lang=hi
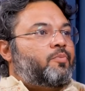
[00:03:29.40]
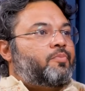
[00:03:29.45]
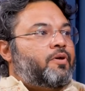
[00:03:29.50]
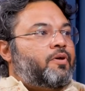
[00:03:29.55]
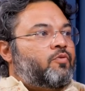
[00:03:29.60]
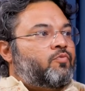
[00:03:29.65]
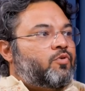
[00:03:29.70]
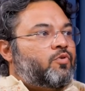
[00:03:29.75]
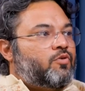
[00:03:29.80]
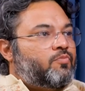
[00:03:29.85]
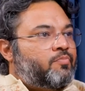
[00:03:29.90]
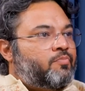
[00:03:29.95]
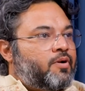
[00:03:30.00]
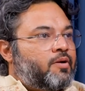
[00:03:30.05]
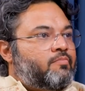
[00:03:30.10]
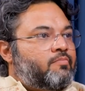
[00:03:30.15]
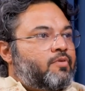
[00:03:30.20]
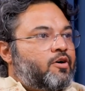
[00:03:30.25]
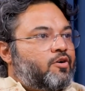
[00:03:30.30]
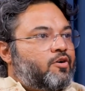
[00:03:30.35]
और फिर वो
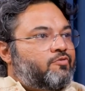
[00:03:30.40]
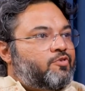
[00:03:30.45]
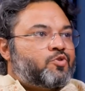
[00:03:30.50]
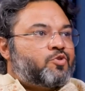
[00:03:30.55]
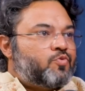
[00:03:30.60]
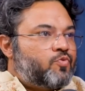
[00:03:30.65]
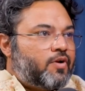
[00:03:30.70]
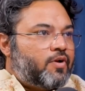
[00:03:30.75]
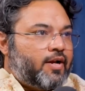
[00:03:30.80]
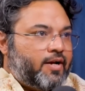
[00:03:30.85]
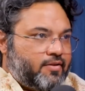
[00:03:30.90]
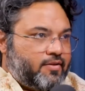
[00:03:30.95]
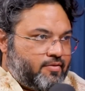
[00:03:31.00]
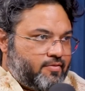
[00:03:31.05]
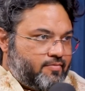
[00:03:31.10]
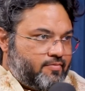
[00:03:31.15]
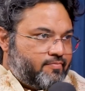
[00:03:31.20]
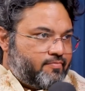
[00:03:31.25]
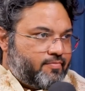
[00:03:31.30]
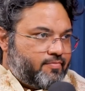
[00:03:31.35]
ब्रह्मा और विष्णु गलाए
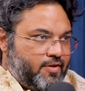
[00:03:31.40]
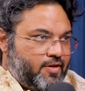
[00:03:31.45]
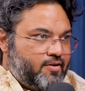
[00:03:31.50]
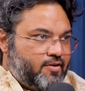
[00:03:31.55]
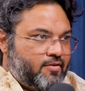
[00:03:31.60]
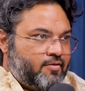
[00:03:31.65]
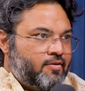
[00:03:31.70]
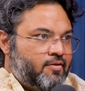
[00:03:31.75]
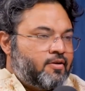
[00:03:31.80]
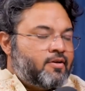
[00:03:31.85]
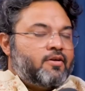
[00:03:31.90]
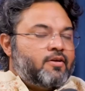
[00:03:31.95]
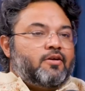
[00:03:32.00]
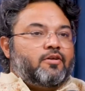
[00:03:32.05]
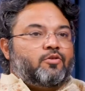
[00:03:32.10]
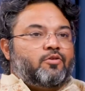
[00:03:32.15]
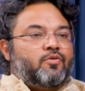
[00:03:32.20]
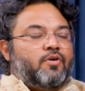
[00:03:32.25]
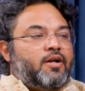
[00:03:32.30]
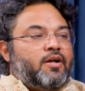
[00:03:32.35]
थे है ना
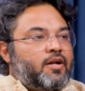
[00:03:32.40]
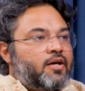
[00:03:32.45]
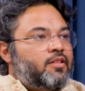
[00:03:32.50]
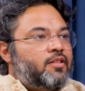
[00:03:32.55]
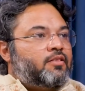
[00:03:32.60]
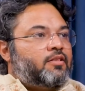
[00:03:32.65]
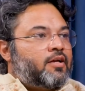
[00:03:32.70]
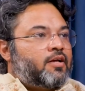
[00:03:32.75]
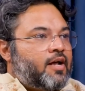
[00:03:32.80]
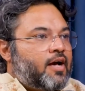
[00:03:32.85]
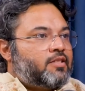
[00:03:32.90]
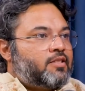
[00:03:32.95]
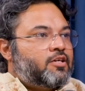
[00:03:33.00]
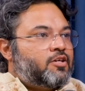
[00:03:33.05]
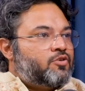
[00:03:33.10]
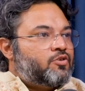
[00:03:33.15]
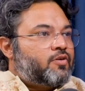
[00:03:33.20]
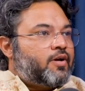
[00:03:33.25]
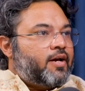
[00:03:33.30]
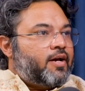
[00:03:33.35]
तो अनंत
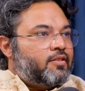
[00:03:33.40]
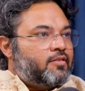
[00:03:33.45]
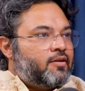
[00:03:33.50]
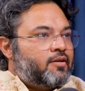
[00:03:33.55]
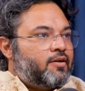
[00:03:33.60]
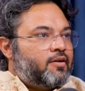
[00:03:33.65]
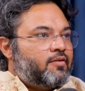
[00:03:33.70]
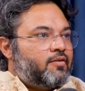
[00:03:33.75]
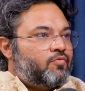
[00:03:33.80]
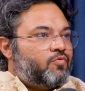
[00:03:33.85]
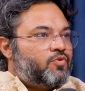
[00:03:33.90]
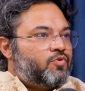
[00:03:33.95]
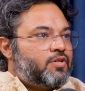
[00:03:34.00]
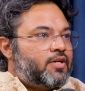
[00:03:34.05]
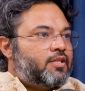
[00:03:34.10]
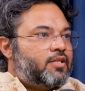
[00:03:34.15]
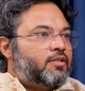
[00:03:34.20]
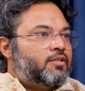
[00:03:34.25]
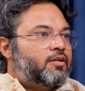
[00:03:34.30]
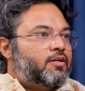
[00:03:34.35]
अनादि जो कहते हैं वो
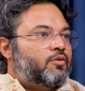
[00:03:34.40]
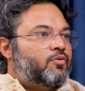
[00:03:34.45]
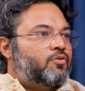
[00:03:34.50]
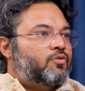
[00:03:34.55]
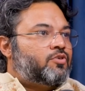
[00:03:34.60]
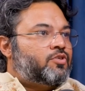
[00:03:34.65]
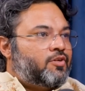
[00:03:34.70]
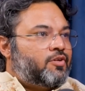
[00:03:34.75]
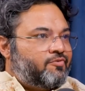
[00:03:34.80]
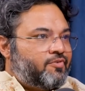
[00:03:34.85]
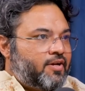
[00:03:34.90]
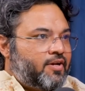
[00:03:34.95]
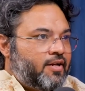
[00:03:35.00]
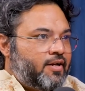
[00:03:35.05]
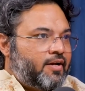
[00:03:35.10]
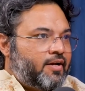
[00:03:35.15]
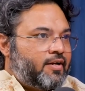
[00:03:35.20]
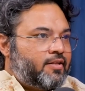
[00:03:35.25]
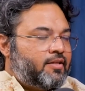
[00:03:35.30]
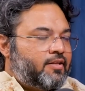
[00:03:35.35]
ज्यादातर लोग शिव
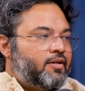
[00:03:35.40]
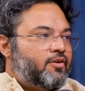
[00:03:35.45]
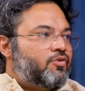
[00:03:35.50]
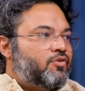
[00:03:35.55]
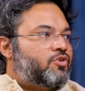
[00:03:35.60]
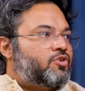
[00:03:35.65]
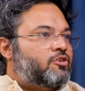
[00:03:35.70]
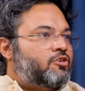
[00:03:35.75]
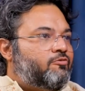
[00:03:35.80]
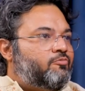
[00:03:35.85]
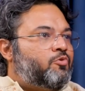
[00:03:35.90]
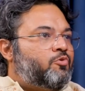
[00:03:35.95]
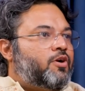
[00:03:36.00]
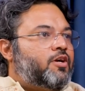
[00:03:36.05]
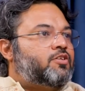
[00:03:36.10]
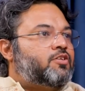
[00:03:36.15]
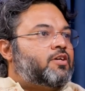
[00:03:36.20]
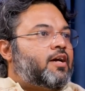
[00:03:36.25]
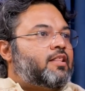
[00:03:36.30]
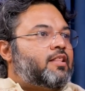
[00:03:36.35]
के लिए कहते हैं क्योंकि शिव
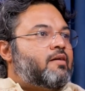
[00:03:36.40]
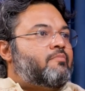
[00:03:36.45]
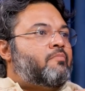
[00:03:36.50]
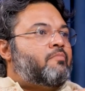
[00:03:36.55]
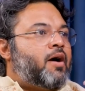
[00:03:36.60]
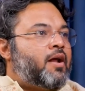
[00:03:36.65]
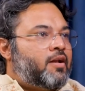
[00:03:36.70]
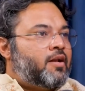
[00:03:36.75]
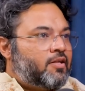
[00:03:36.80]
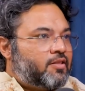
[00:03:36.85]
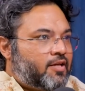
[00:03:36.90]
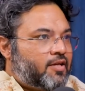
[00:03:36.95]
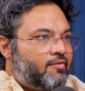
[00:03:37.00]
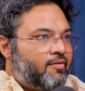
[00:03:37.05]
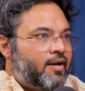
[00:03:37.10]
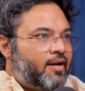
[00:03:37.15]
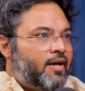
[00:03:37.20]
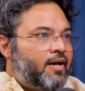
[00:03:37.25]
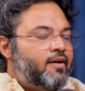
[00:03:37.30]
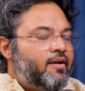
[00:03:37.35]
पुराण ज्यादा
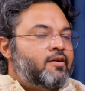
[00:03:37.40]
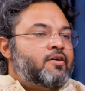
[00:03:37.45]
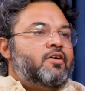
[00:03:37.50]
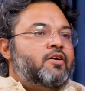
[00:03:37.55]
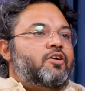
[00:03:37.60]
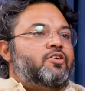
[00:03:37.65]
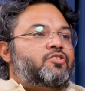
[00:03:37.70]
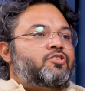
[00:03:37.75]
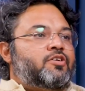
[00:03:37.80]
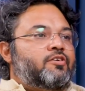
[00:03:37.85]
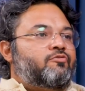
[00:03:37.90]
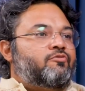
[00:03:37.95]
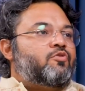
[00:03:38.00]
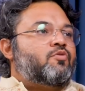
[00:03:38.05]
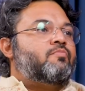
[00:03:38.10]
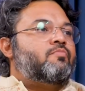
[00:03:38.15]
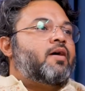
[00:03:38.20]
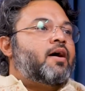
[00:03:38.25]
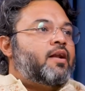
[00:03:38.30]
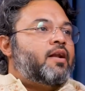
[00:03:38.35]
मान्यता वाला है शिव
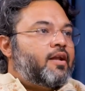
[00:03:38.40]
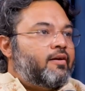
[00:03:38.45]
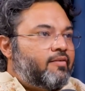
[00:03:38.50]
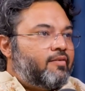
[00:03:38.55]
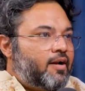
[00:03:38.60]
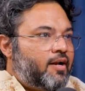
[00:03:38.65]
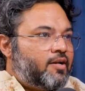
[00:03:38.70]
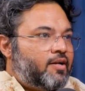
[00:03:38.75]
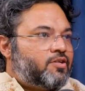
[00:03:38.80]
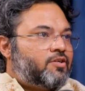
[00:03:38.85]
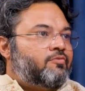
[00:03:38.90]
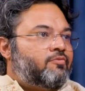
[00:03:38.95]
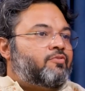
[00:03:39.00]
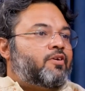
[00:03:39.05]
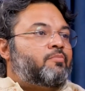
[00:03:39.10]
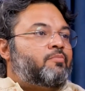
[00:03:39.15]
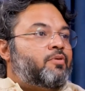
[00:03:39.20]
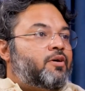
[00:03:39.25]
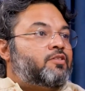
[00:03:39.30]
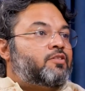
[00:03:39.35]
को मानने वाले शिव
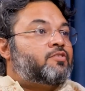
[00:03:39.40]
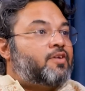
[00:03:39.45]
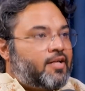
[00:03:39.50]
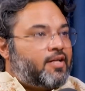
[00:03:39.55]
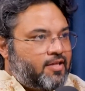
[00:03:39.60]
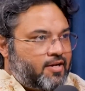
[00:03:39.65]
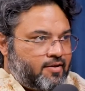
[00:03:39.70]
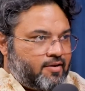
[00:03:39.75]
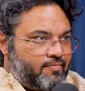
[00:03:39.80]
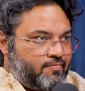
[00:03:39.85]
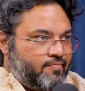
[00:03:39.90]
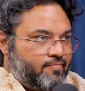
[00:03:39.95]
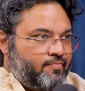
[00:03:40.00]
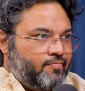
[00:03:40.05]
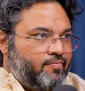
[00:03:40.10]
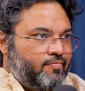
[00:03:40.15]
के भक्त ज्यादा है